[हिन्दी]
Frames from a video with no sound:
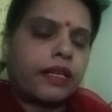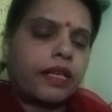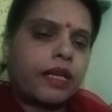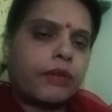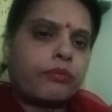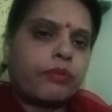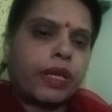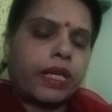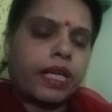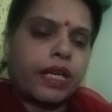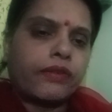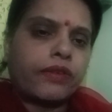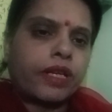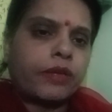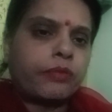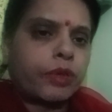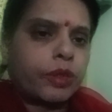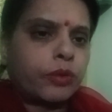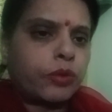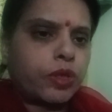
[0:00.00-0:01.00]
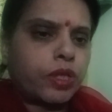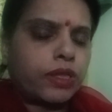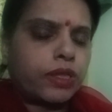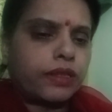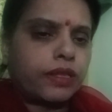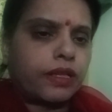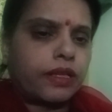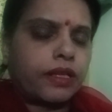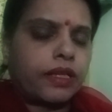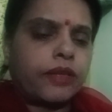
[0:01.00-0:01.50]
कर रहे हैं आप पर्यावरण
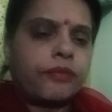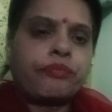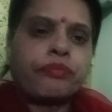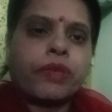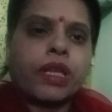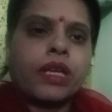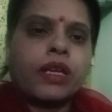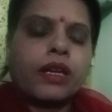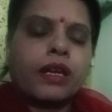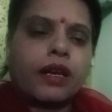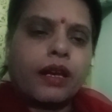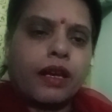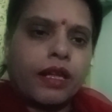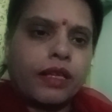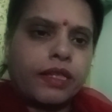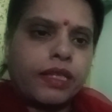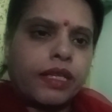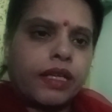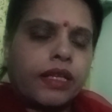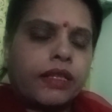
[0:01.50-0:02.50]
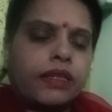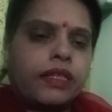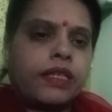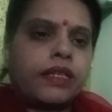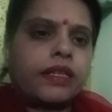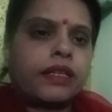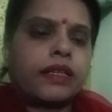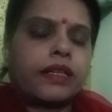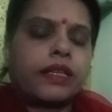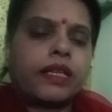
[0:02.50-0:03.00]
प्रदूषित कर रहे हैं नदियाँ
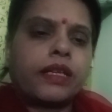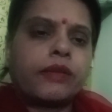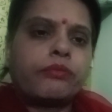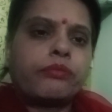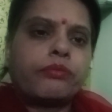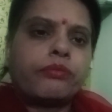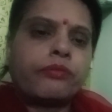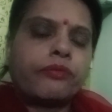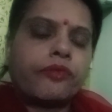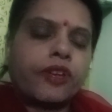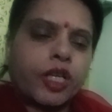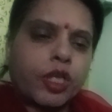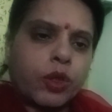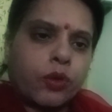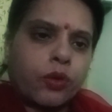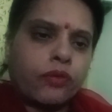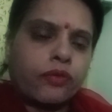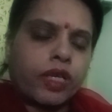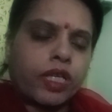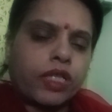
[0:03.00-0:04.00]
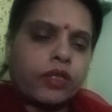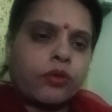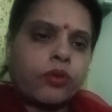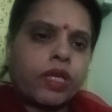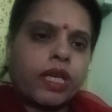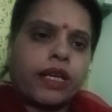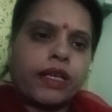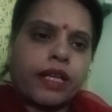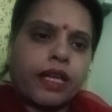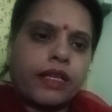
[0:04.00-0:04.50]
गंदी कर रहे हैं वृक्षों वृक्षों
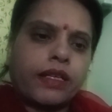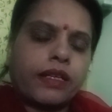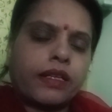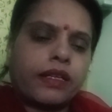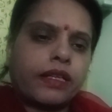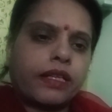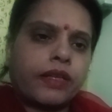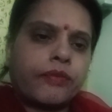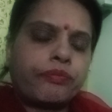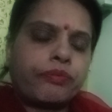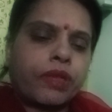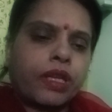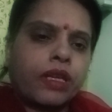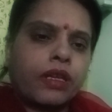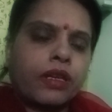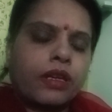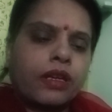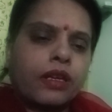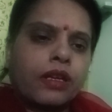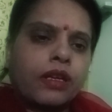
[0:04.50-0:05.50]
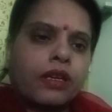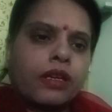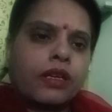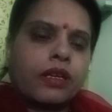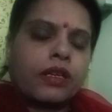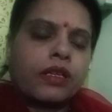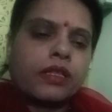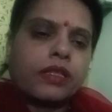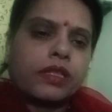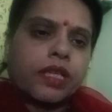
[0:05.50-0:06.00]
की कटाई कर रहे हैं
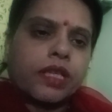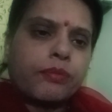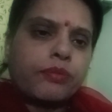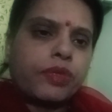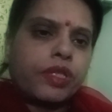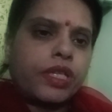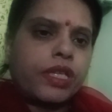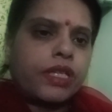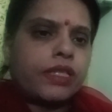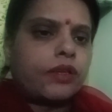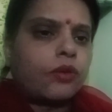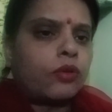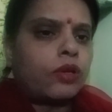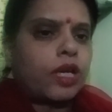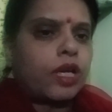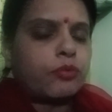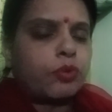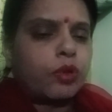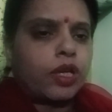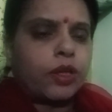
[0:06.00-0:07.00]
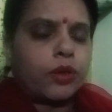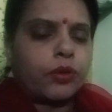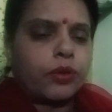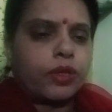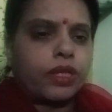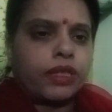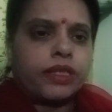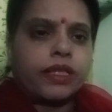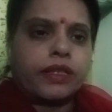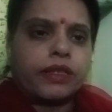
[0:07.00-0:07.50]
सब चीज़ उलट पुलट हो
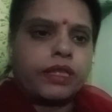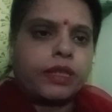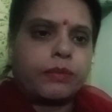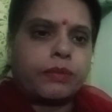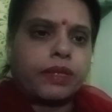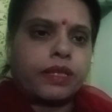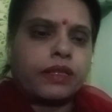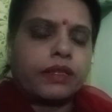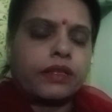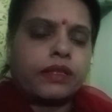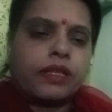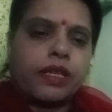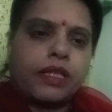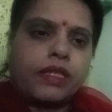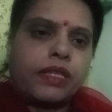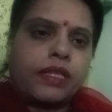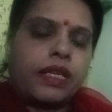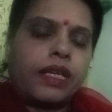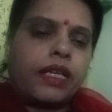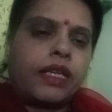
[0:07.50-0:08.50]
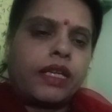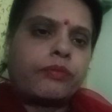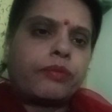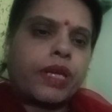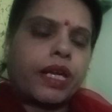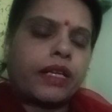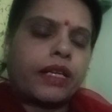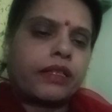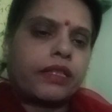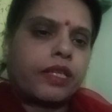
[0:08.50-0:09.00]
रही है धरती पर इसीलिए
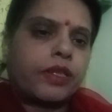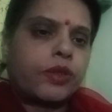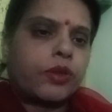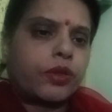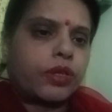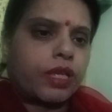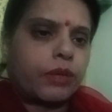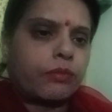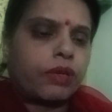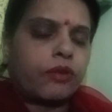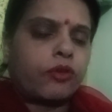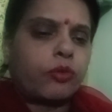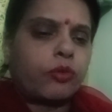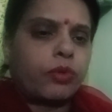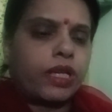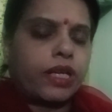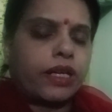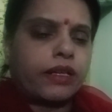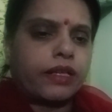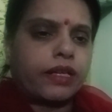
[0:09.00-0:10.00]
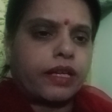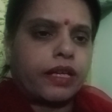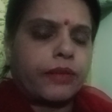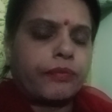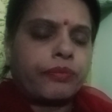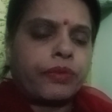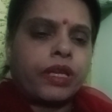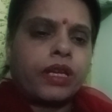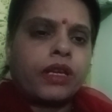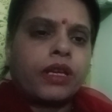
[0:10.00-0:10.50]
प्राकृतिक जो क्रम है वो बिगड़ रहा है
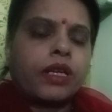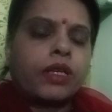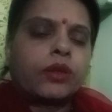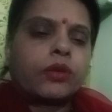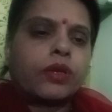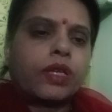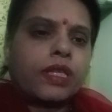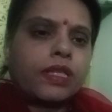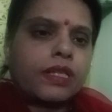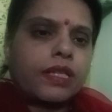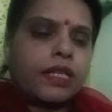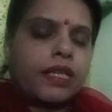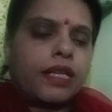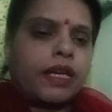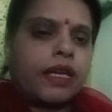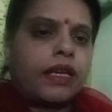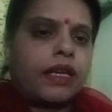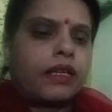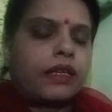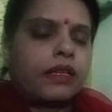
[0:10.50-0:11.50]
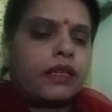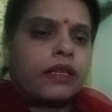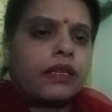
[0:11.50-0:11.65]
तो इसलिए